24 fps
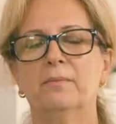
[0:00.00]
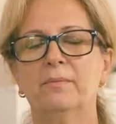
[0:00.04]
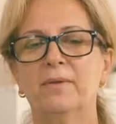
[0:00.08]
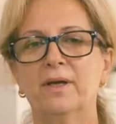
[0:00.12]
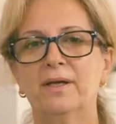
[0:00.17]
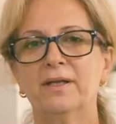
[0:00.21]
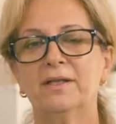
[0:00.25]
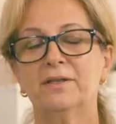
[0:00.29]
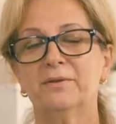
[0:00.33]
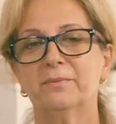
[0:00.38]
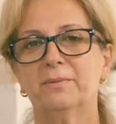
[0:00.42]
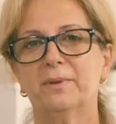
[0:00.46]

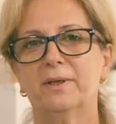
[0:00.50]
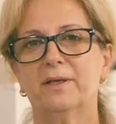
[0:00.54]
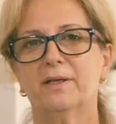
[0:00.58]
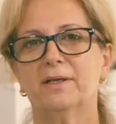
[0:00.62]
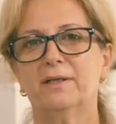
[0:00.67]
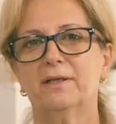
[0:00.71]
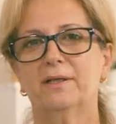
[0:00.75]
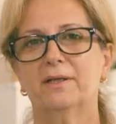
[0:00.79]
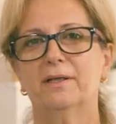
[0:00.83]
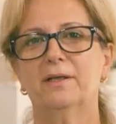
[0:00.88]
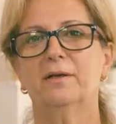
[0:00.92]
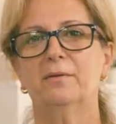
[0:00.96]

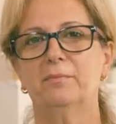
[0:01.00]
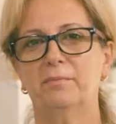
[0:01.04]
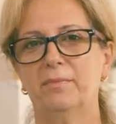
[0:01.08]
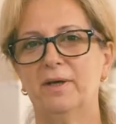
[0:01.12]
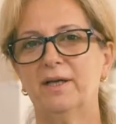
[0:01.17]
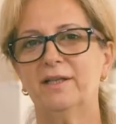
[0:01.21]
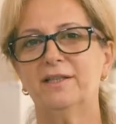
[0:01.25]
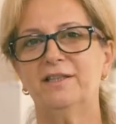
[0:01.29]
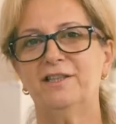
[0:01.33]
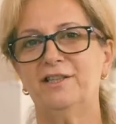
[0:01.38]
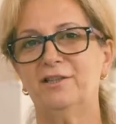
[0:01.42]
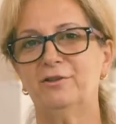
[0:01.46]
Merhaba,
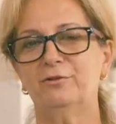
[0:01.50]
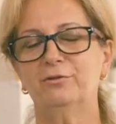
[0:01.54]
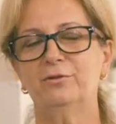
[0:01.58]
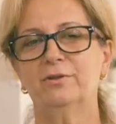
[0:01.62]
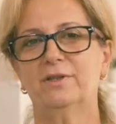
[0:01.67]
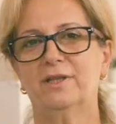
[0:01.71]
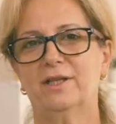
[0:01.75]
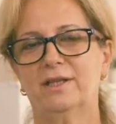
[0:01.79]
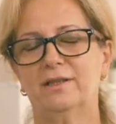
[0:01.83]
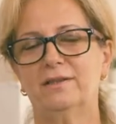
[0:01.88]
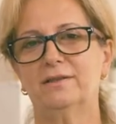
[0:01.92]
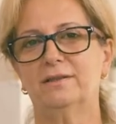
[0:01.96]
ben İknur
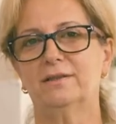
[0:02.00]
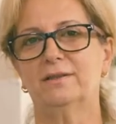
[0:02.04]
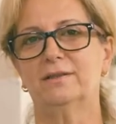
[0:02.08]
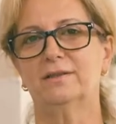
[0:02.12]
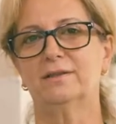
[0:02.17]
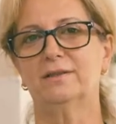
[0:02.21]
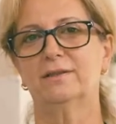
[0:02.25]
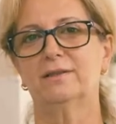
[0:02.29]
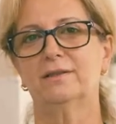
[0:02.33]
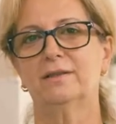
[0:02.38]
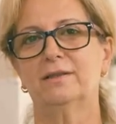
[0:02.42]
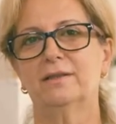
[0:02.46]
Aydın.
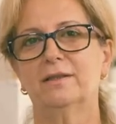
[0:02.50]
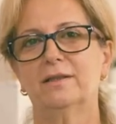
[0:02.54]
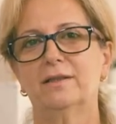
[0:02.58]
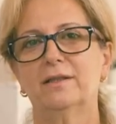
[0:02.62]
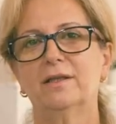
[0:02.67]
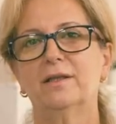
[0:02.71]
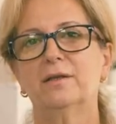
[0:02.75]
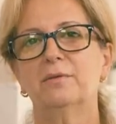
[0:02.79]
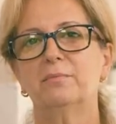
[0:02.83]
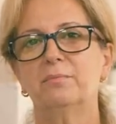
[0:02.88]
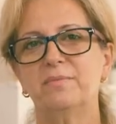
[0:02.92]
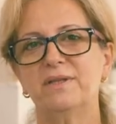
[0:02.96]

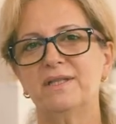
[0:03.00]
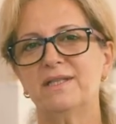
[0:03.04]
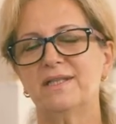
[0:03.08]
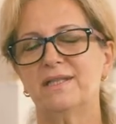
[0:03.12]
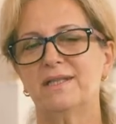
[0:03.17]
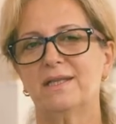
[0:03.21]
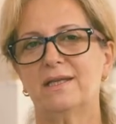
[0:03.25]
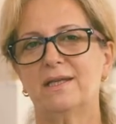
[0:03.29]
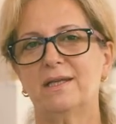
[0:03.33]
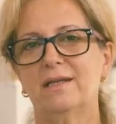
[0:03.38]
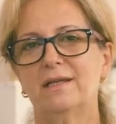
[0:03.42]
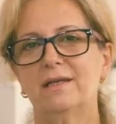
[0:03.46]

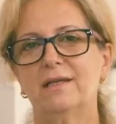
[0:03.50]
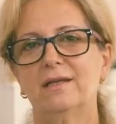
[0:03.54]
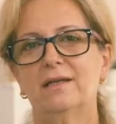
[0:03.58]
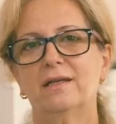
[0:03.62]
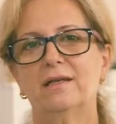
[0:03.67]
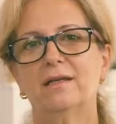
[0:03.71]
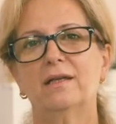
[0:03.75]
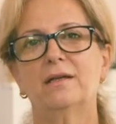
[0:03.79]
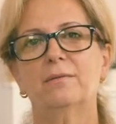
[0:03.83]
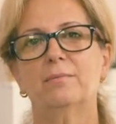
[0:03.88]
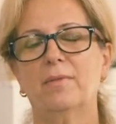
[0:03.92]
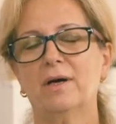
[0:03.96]
Biz de
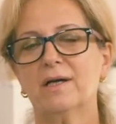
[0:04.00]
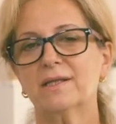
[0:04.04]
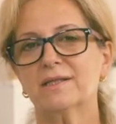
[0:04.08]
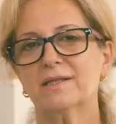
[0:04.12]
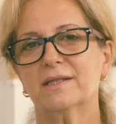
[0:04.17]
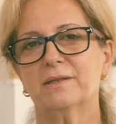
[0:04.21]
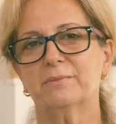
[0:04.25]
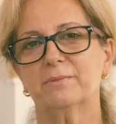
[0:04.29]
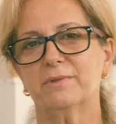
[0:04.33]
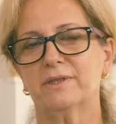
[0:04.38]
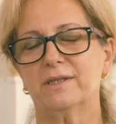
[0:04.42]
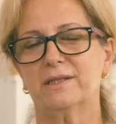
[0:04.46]

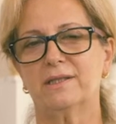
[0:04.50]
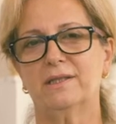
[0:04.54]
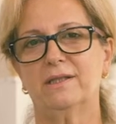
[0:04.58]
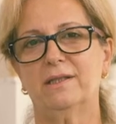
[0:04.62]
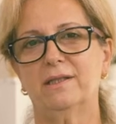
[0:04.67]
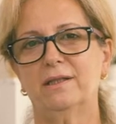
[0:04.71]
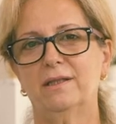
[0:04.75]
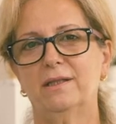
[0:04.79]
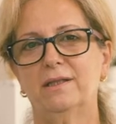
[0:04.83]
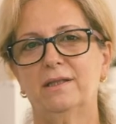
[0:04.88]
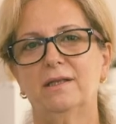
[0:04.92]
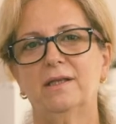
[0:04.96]

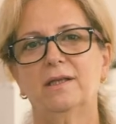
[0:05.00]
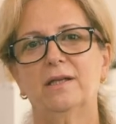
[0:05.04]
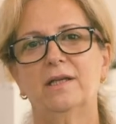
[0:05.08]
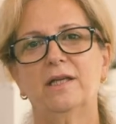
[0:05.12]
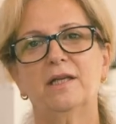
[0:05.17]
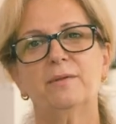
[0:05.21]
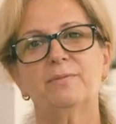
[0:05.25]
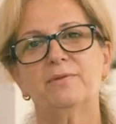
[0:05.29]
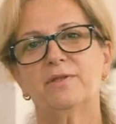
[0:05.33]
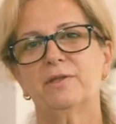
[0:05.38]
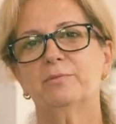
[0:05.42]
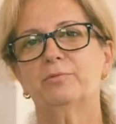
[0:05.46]
mağazamızla
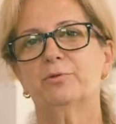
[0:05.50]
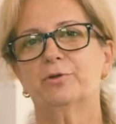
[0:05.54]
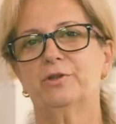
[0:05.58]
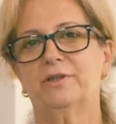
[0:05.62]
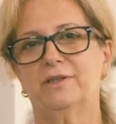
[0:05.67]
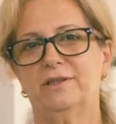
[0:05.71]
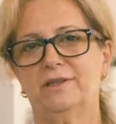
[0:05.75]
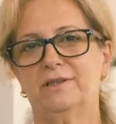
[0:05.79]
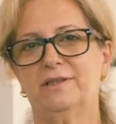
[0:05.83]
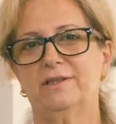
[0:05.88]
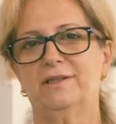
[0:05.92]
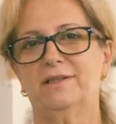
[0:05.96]
hepsi
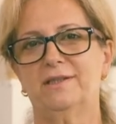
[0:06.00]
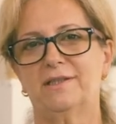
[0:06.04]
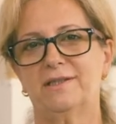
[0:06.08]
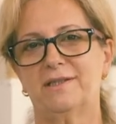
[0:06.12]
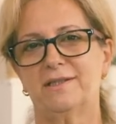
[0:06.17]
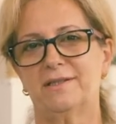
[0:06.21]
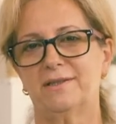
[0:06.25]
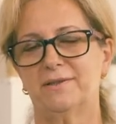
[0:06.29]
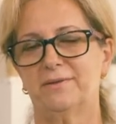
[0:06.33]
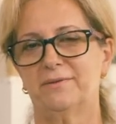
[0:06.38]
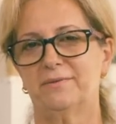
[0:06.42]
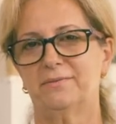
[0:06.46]

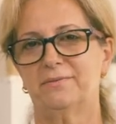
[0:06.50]
buradadayız.